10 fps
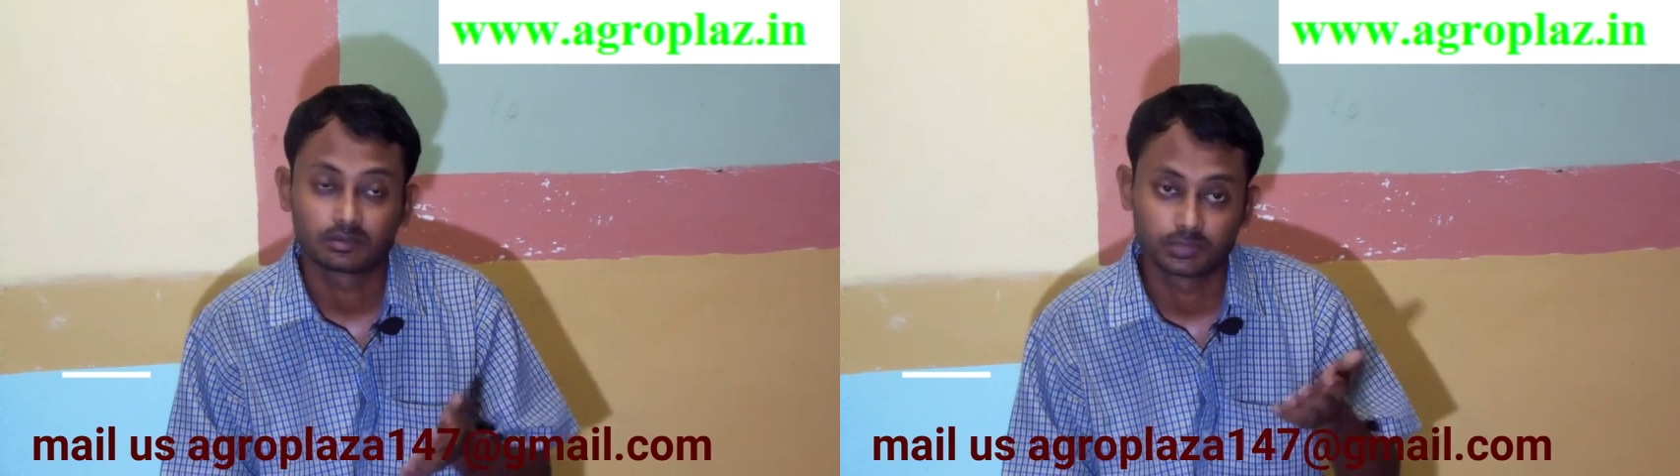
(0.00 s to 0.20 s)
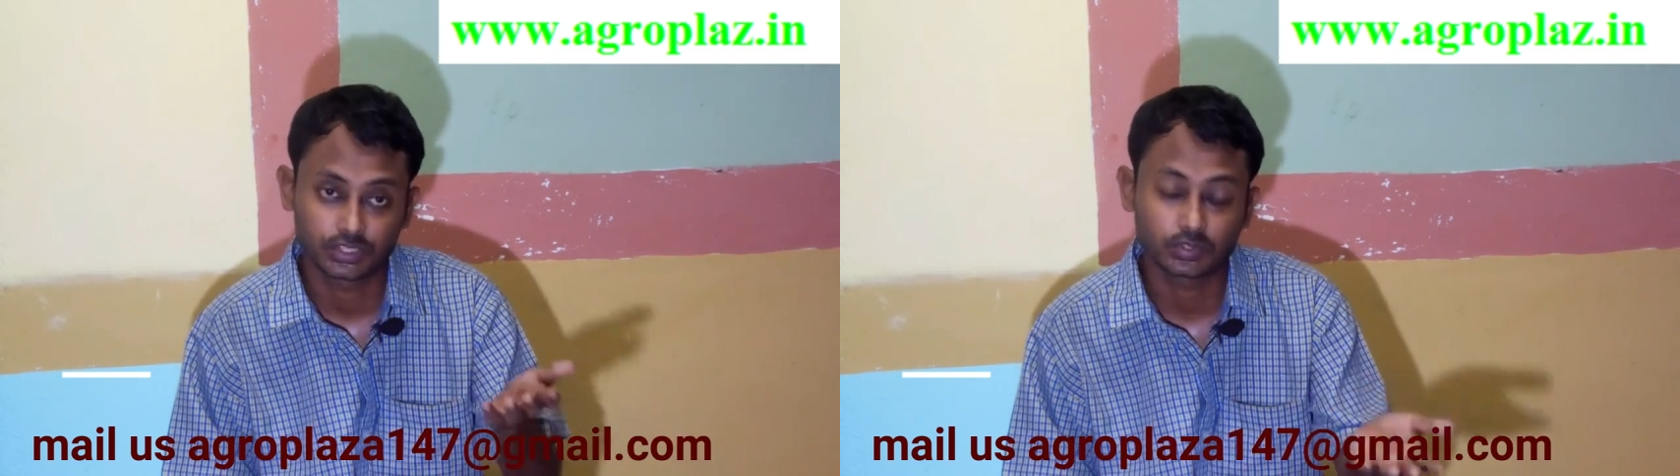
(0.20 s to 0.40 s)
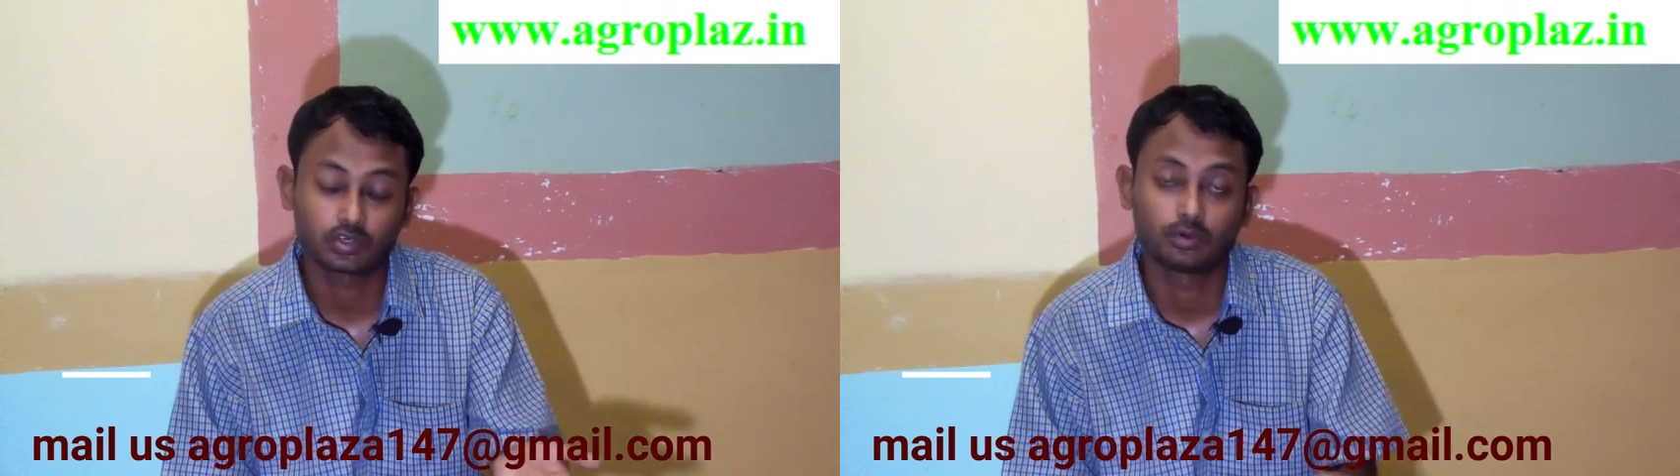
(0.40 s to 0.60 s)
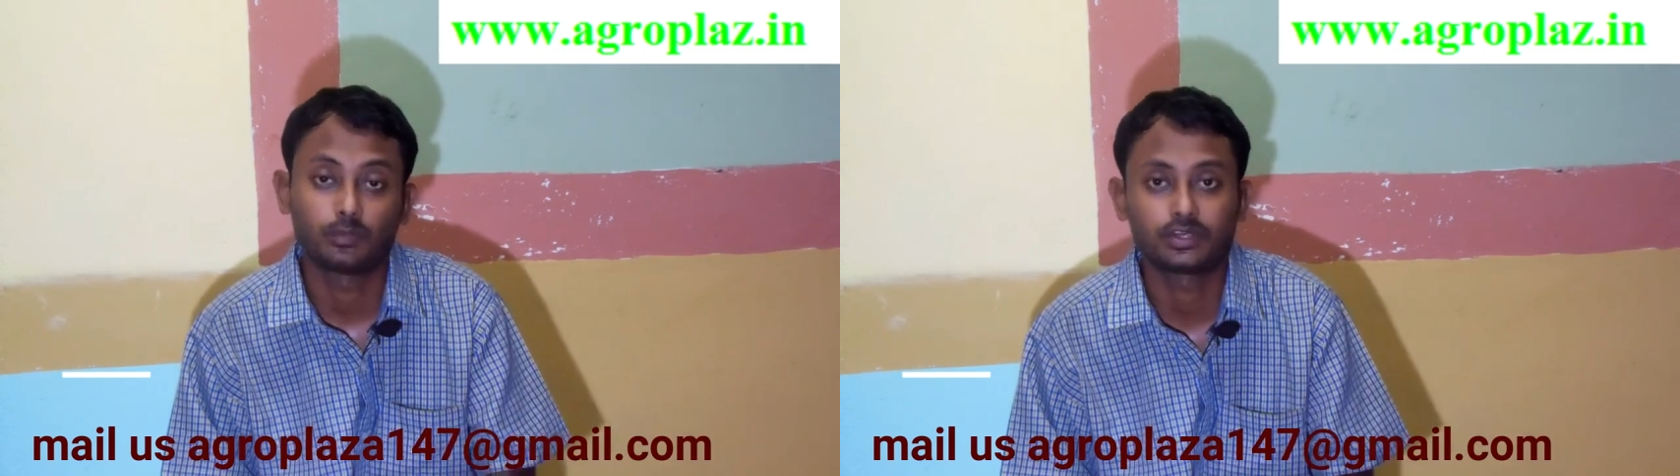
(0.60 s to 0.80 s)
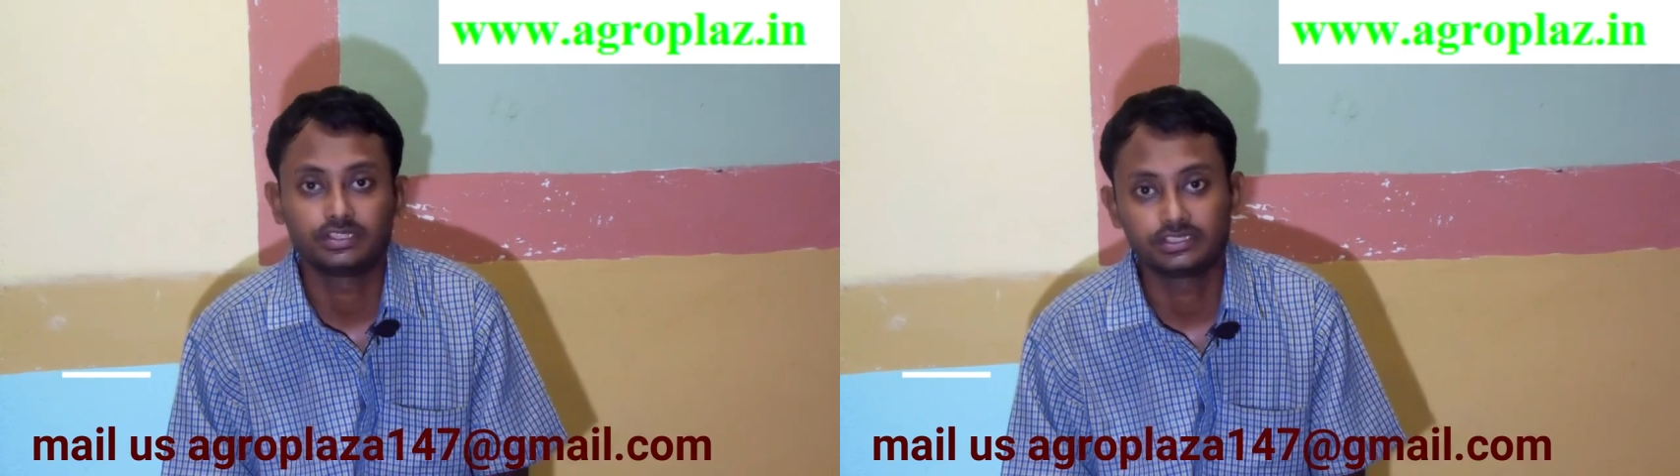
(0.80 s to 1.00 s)
বিশেষ করে
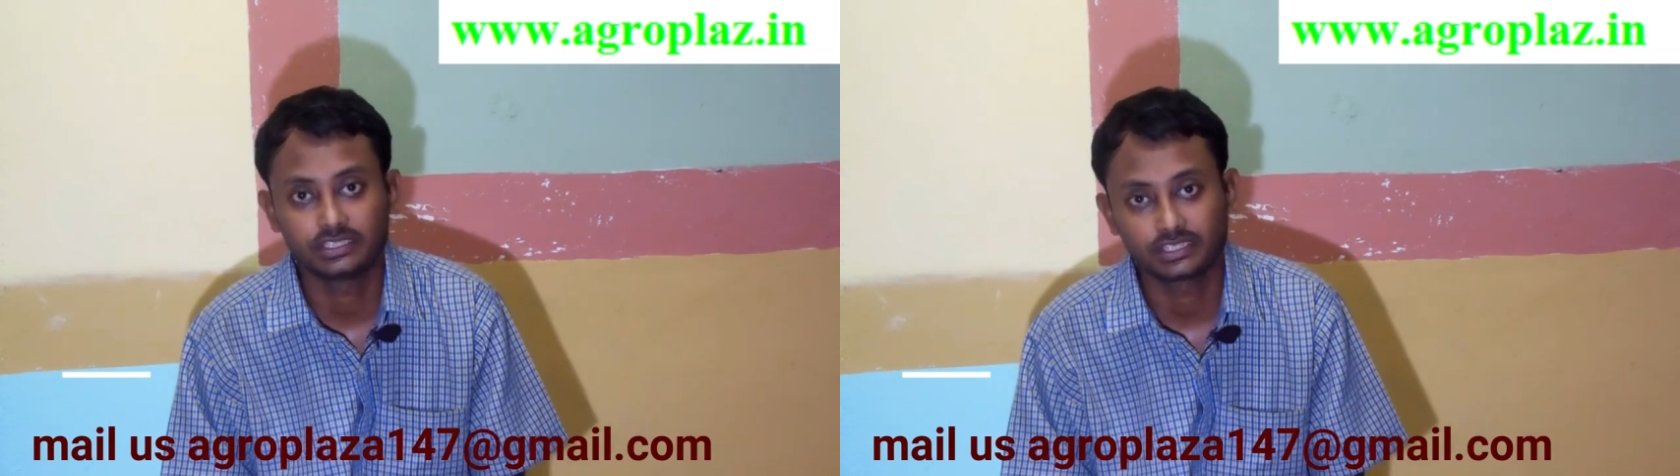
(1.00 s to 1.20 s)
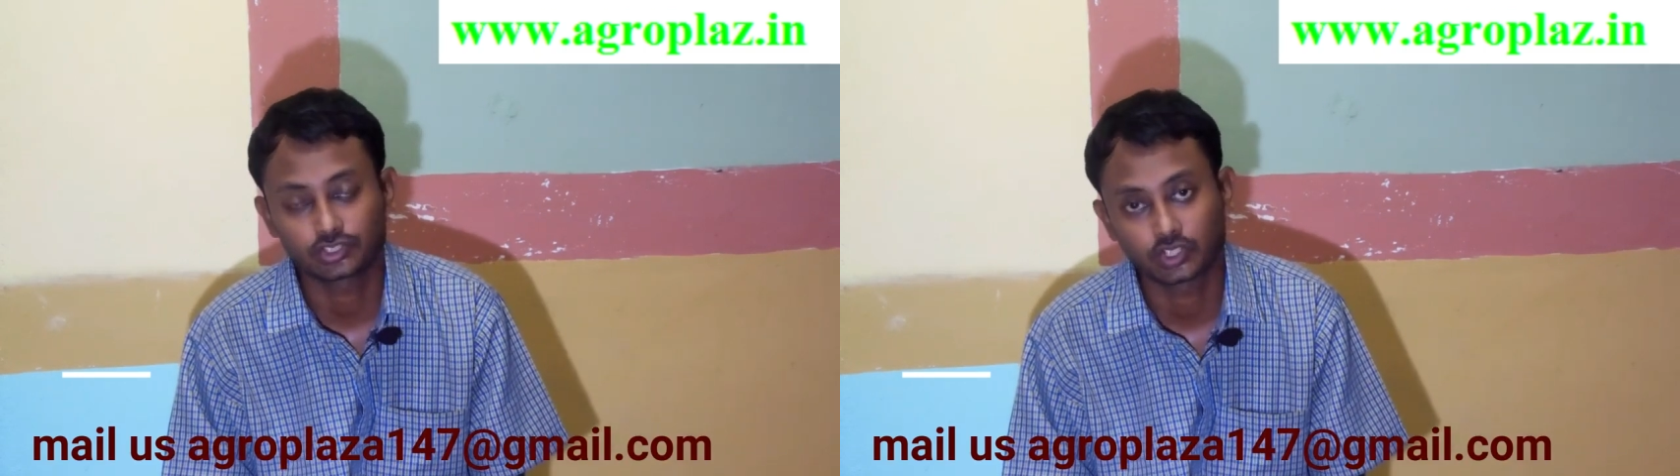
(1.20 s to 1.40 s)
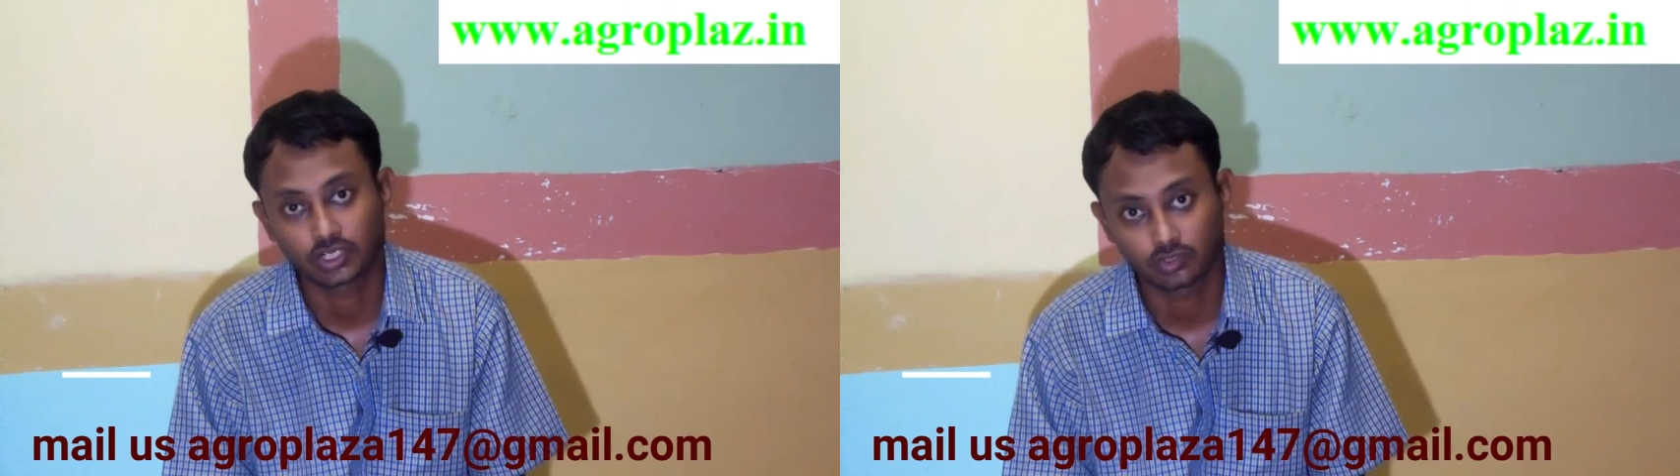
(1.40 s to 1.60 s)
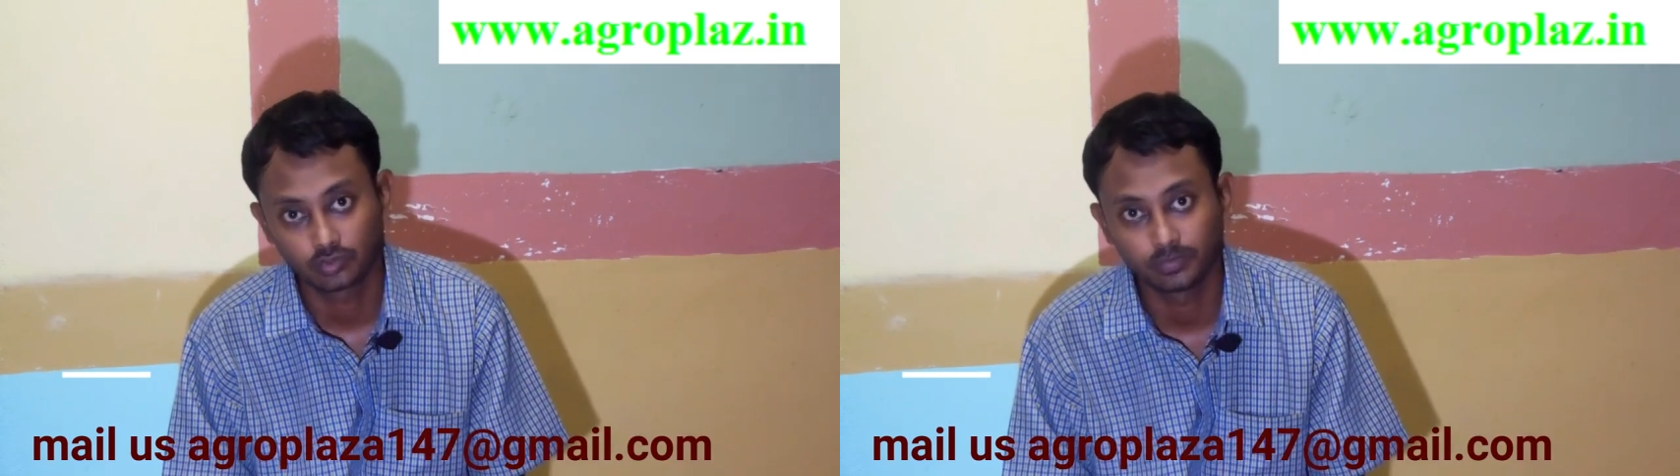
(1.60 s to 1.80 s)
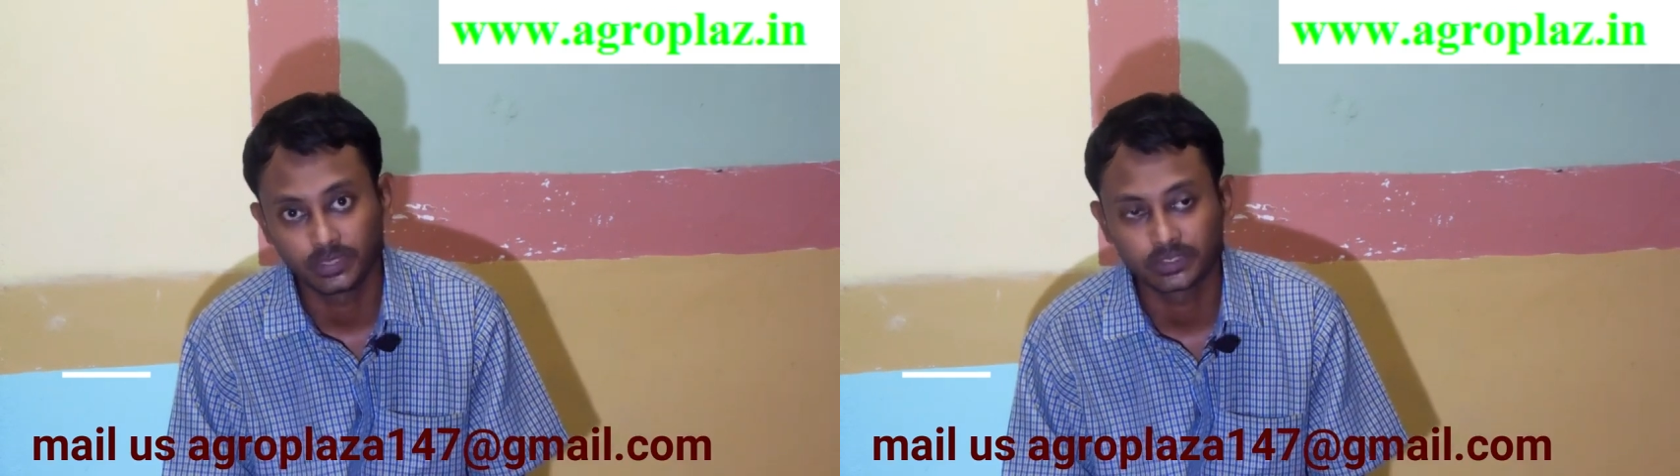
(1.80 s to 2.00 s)
কম্পিউটার ইঞ্জিনিয়ারদের সংখ্যা
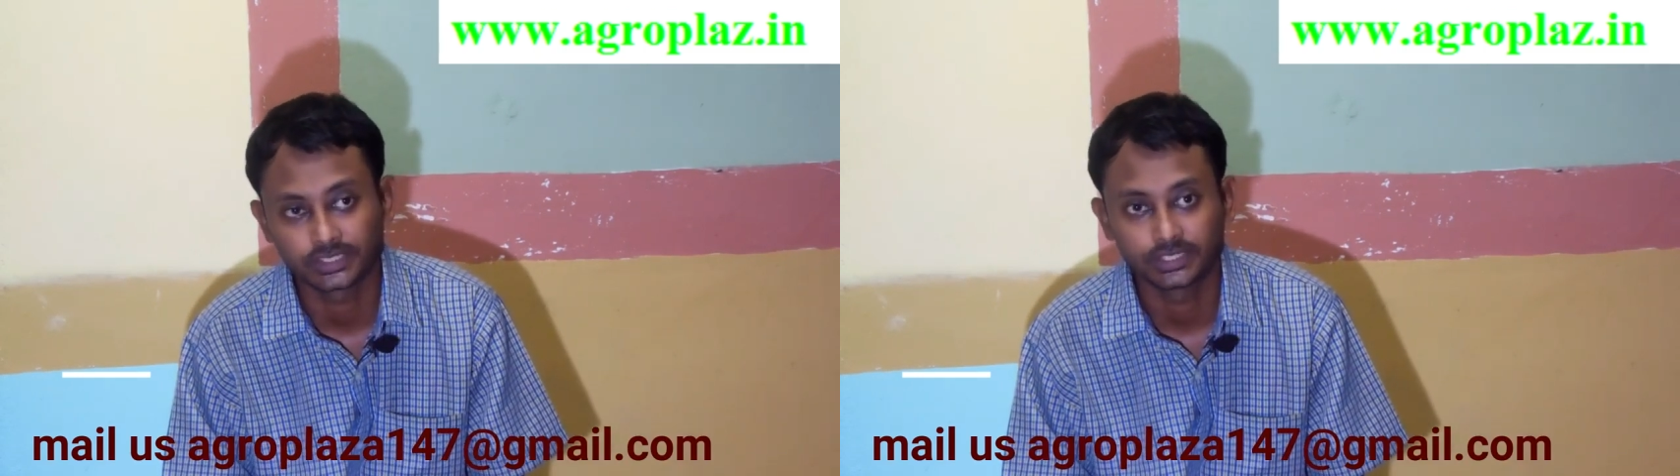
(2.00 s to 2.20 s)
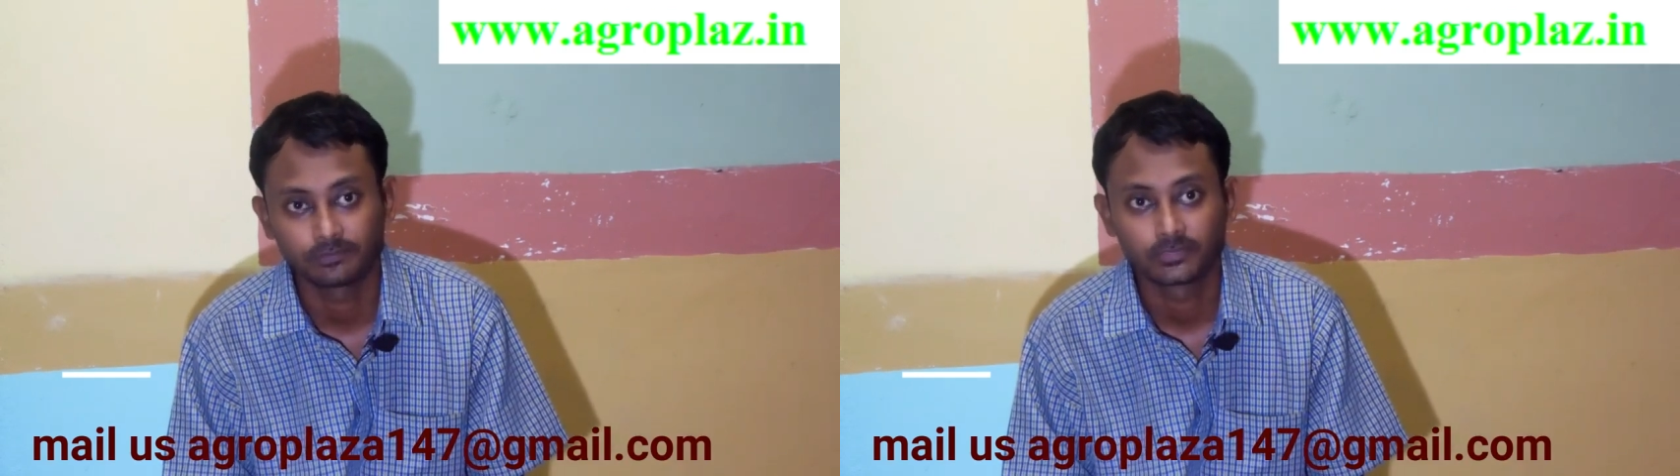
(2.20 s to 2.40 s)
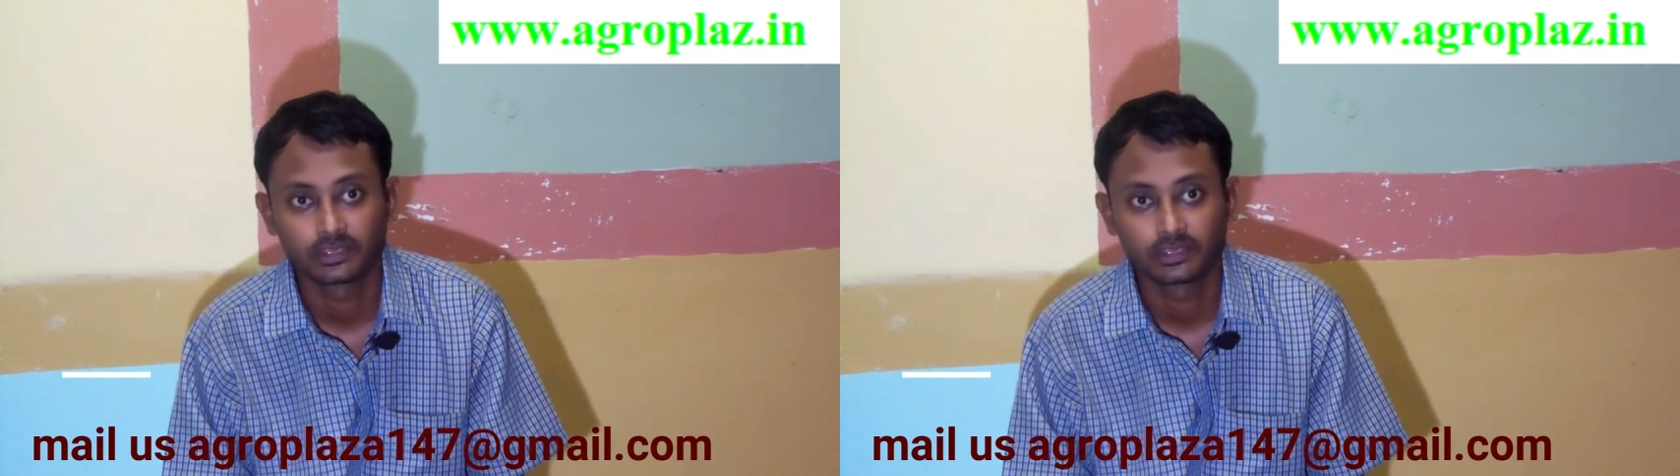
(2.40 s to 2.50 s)
খুবই বেশি